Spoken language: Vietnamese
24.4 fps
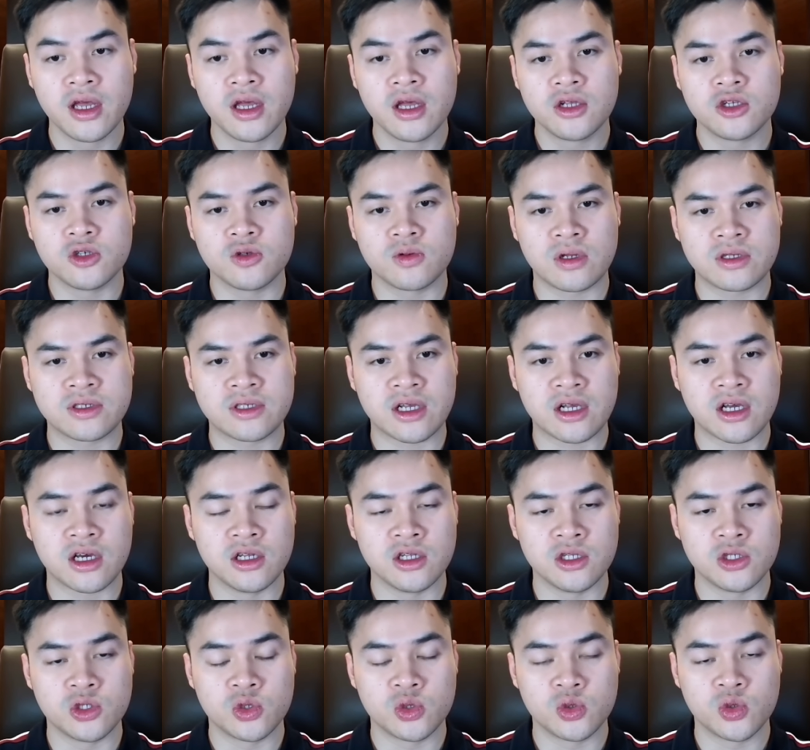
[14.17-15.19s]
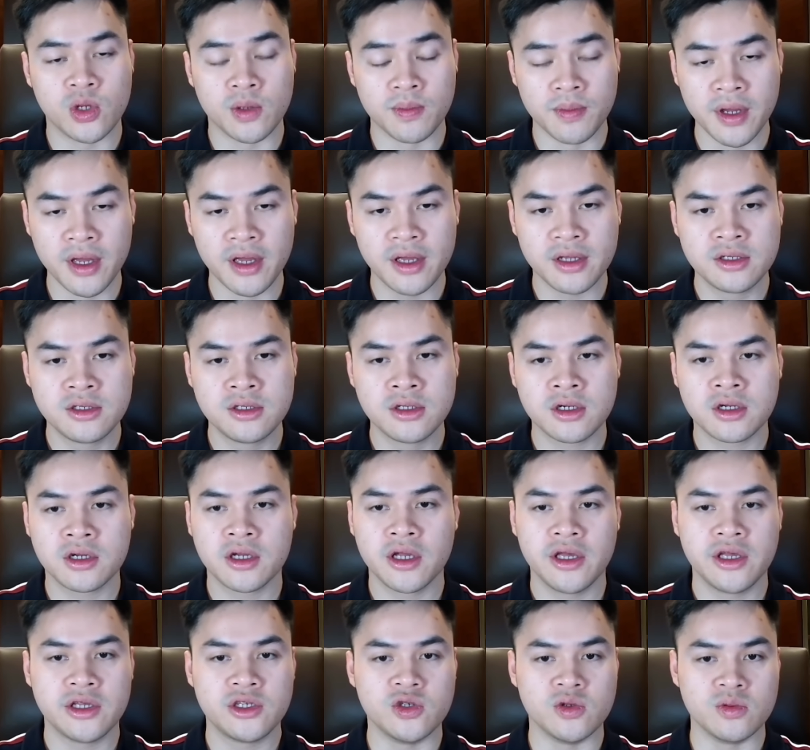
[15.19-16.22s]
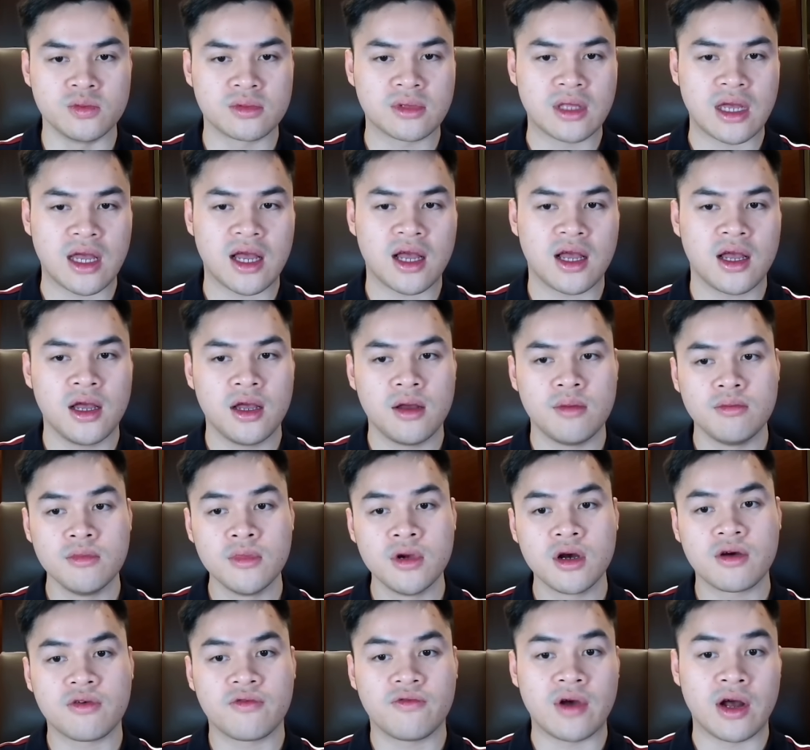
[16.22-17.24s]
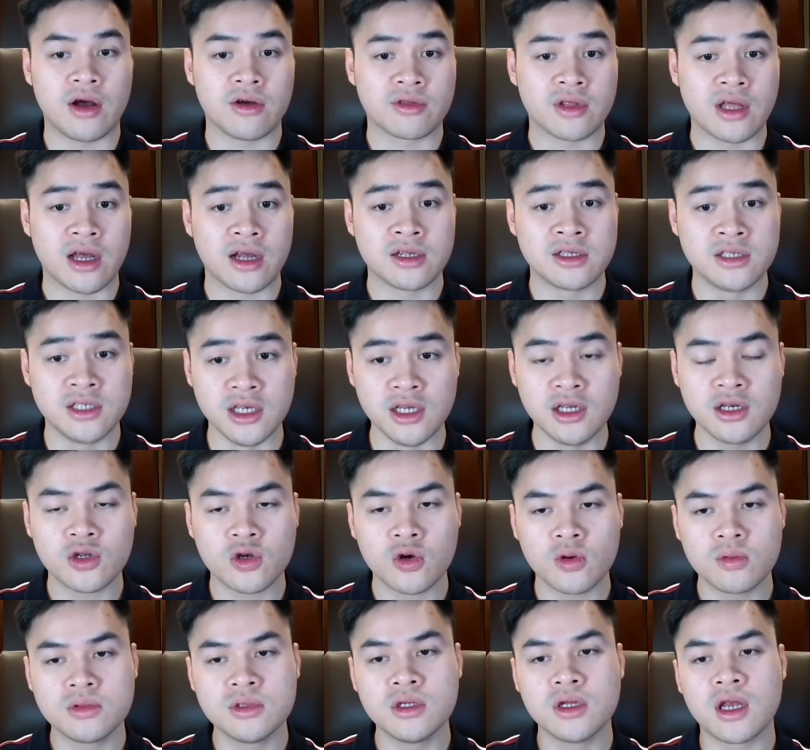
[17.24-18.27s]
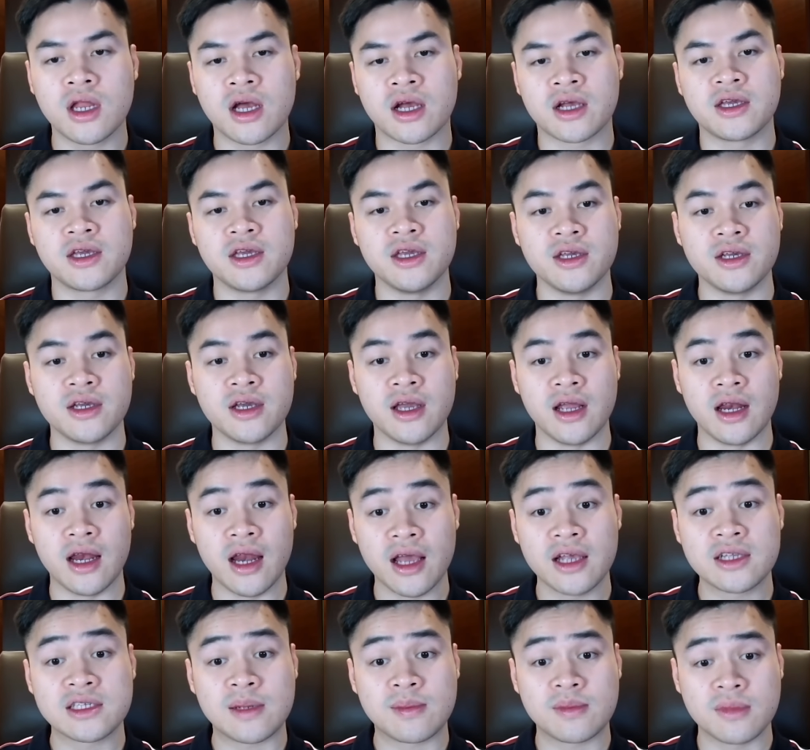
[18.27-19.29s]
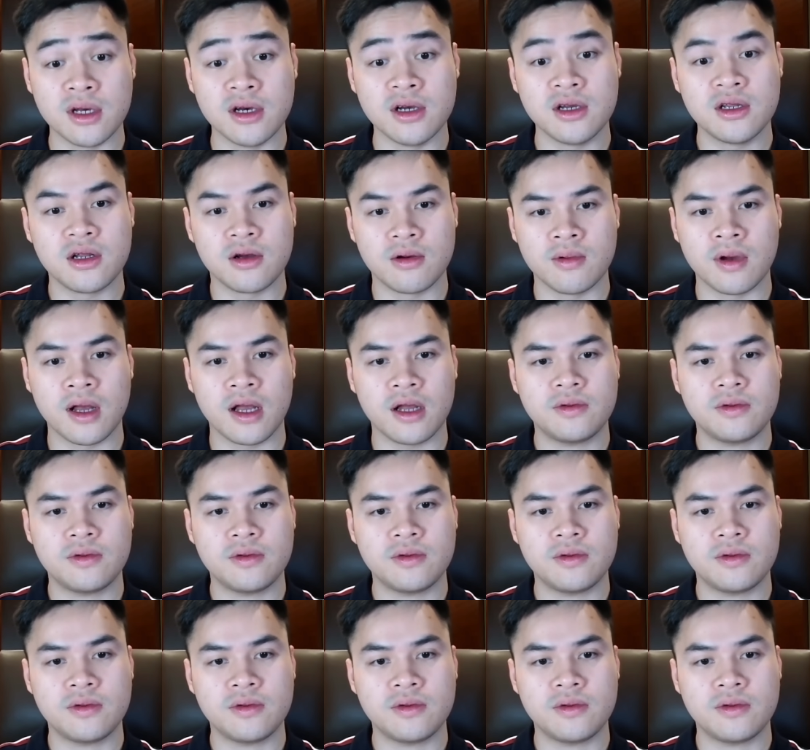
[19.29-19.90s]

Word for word: chúng ta sẽ cần chuẩn bị trước khi chúng ta bước vào tháng 9 cũng như là kỳ nghỉ lễ sắp tới đúng không ạ?